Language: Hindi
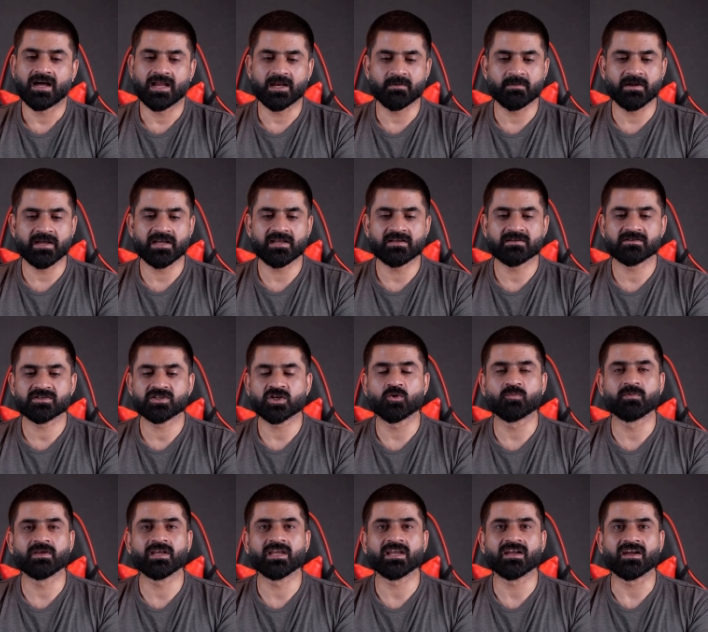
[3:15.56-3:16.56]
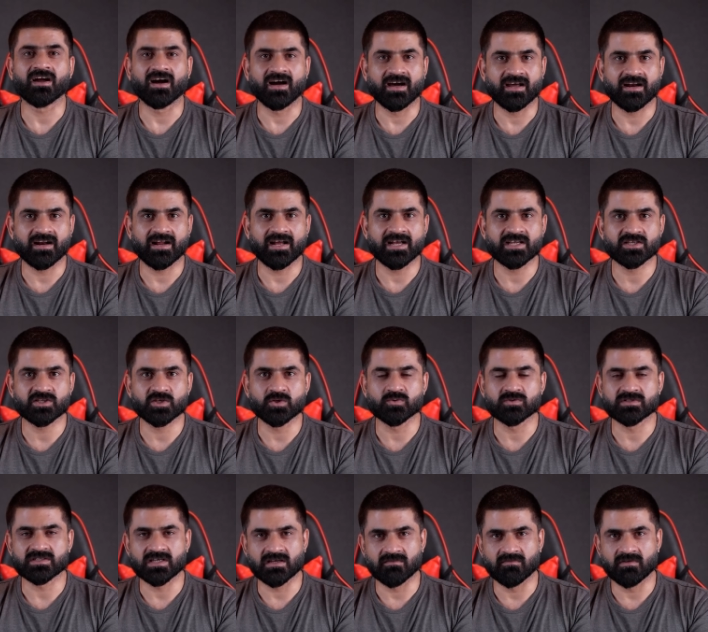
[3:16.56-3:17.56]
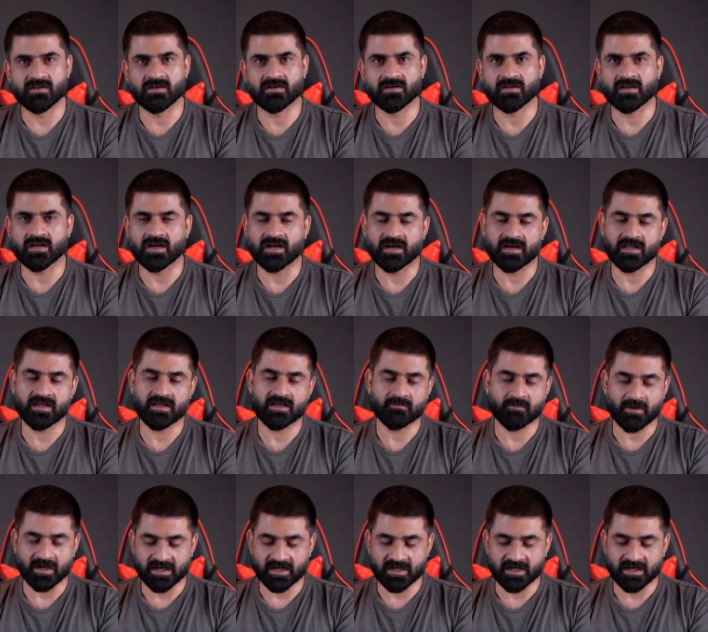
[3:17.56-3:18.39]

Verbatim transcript: अली भाई शाओमी की कार एस यू सेवन गाड़ी